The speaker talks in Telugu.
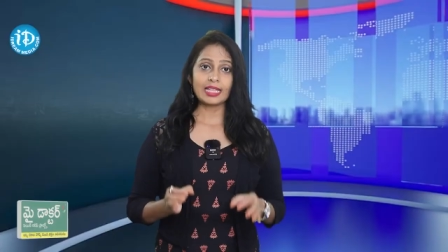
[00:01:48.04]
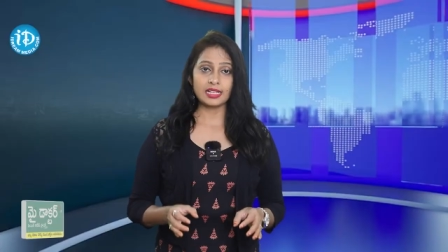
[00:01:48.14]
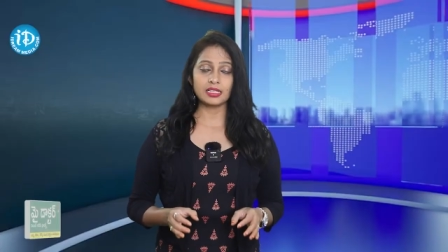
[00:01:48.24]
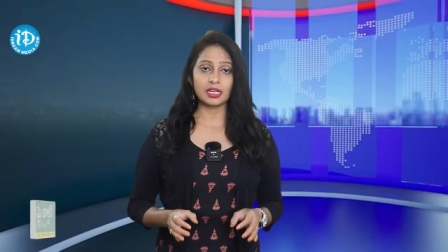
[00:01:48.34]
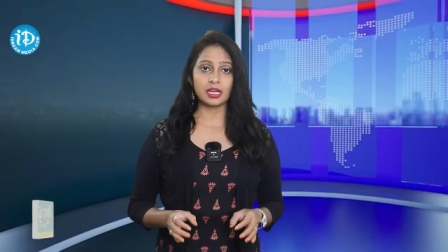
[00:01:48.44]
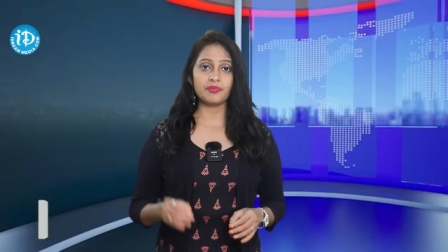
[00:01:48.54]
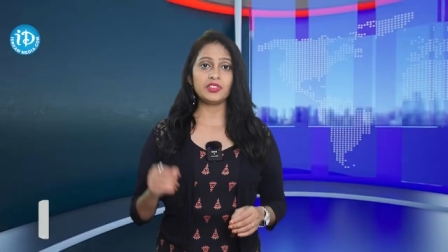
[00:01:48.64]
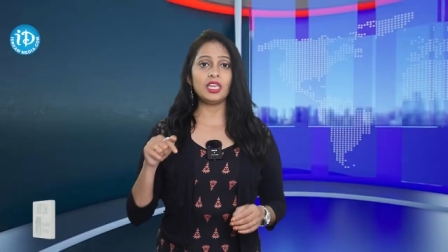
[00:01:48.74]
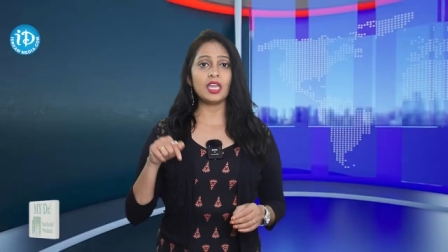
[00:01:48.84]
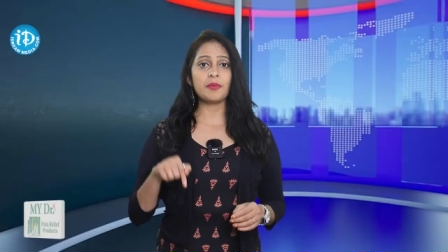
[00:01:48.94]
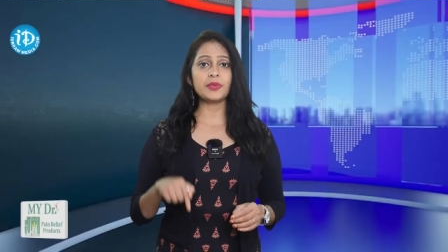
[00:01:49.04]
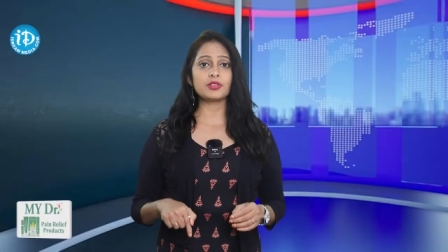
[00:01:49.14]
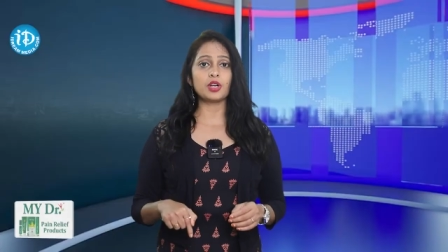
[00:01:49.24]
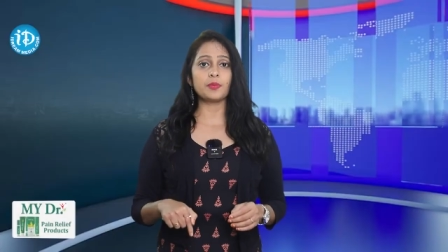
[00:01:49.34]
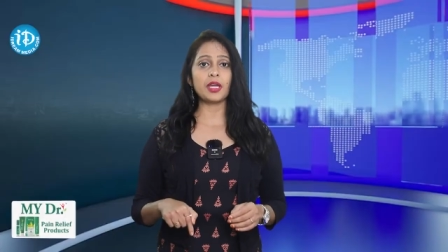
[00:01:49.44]
తాజాగా ఈ
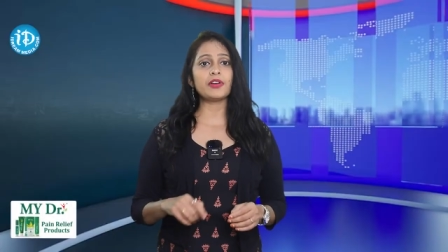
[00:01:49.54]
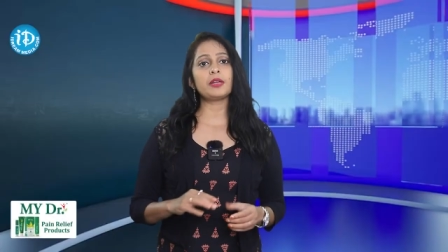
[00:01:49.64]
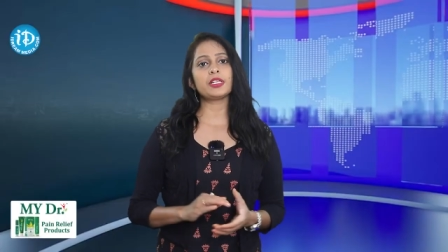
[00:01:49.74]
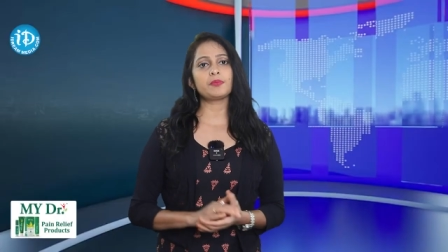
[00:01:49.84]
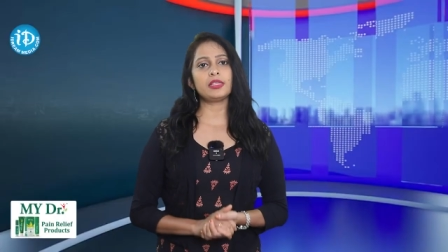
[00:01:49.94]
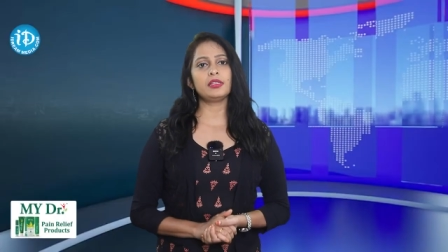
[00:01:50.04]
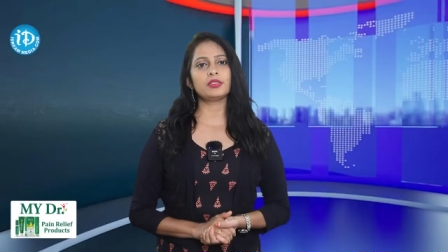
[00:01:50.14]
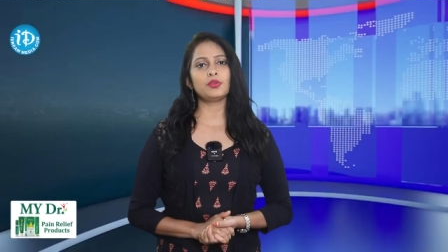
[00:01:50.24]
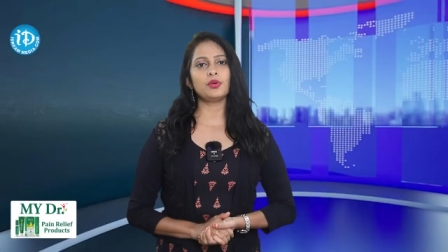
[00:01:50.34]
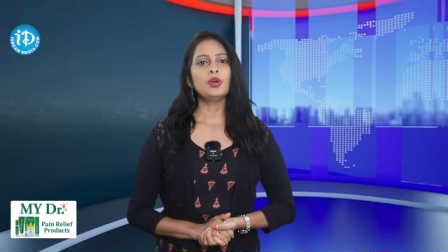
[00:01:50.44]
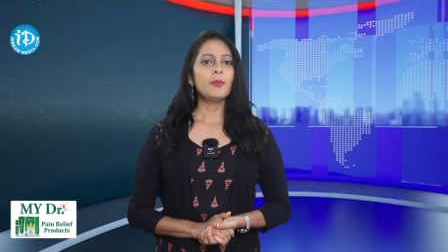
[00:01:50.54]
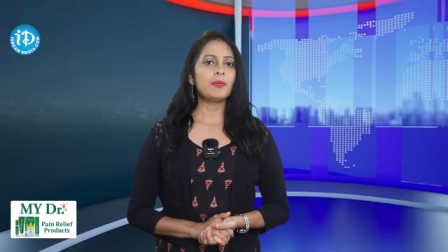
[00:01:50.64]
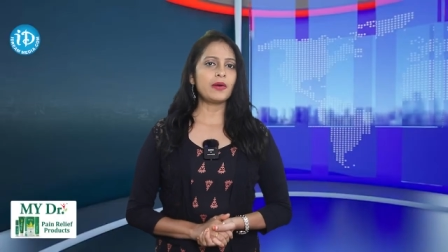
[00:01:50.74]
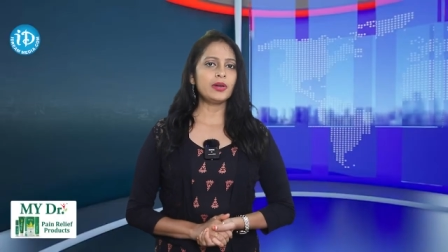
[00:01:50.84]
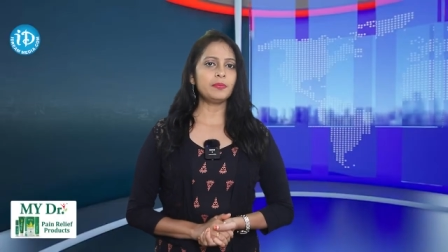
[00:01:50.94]
ఎపిసోడ్పై వర్మ స్పందిస్తూ
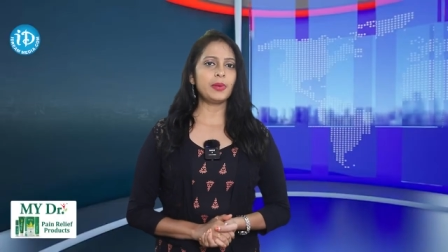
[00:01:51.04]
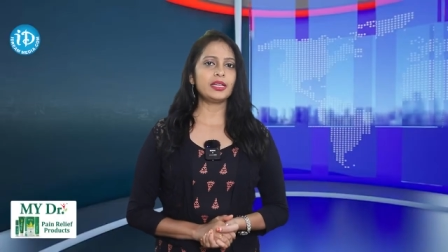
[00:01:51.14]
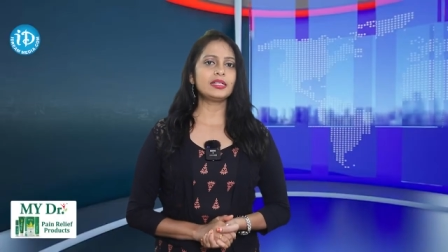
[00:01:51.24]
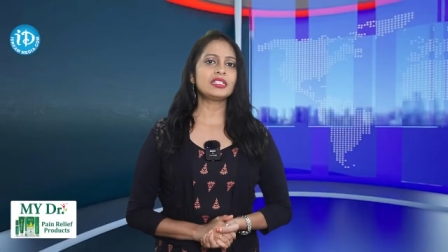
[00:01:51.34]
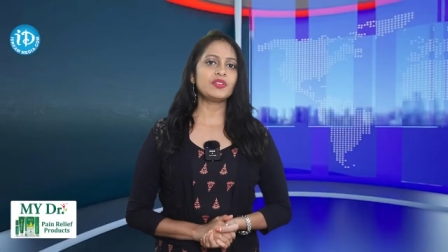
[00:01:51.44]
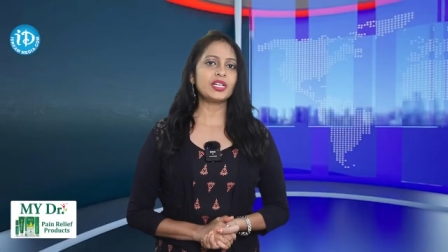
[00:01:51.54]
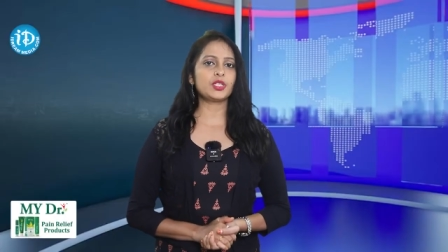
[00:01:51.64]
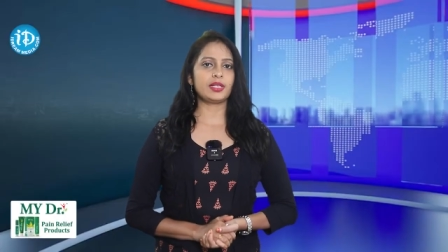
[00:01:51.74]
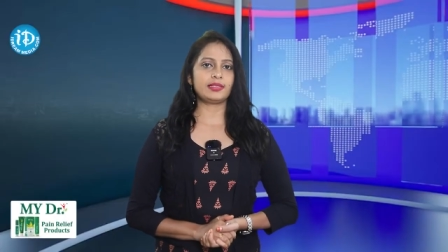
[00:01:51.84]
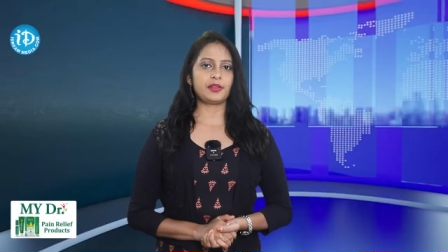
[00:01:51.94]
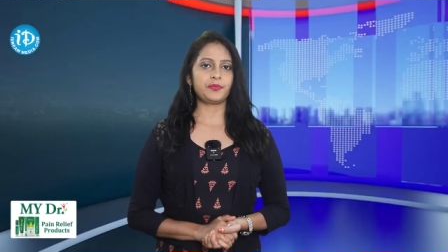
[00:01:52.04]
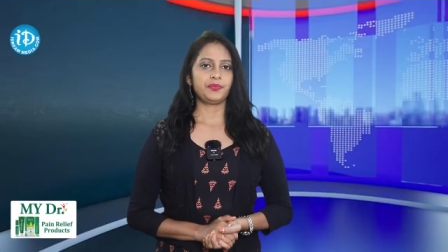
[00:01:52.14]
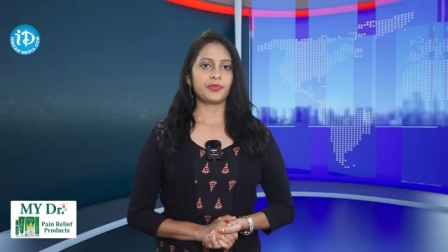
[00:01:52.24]
పవన్పై ట్వీట్ చేశారు